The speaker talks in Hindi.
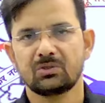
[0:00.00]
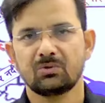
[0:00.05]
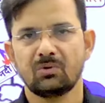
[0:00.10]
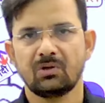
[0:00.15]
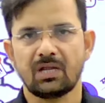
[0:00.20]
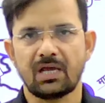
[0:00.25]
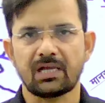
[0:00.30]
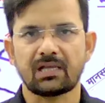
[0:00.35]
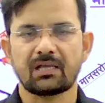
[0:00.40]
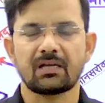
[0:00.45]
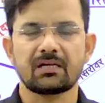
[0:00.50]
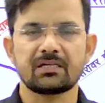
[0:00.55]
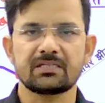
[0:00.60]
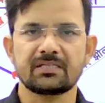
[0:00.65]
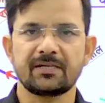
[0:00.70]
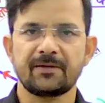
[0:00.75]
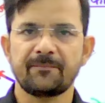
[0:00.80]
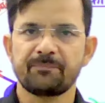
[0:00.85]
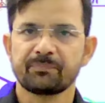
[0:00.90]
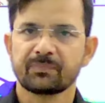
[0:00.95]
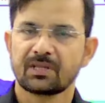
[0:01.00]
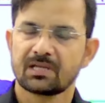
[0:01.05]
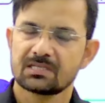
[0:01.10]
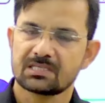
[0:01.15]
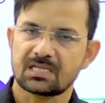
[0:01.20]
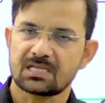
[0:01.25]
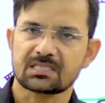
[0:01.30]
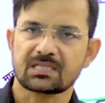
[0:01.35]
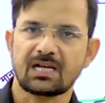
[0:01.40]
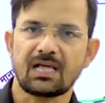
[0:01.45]
किए हों लाइक कर लीजिए
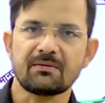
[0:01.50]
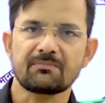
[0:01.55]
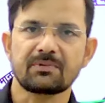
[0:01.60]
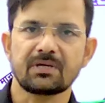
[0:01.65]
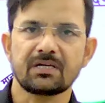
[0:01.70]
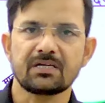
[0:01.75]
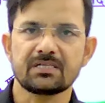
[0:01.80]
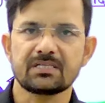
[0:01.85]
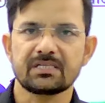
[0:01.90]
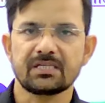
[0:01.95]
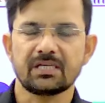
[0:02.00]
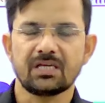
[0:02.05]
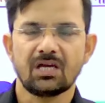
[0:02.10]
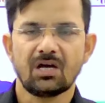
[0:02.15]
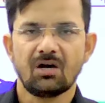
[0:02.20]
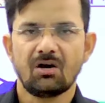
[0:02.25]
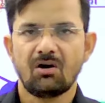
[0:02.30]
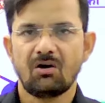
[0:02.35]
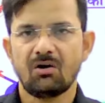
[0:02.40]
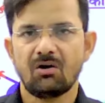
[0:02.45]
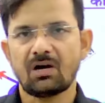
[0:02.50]
सब्सक्राइब कर लीजिए और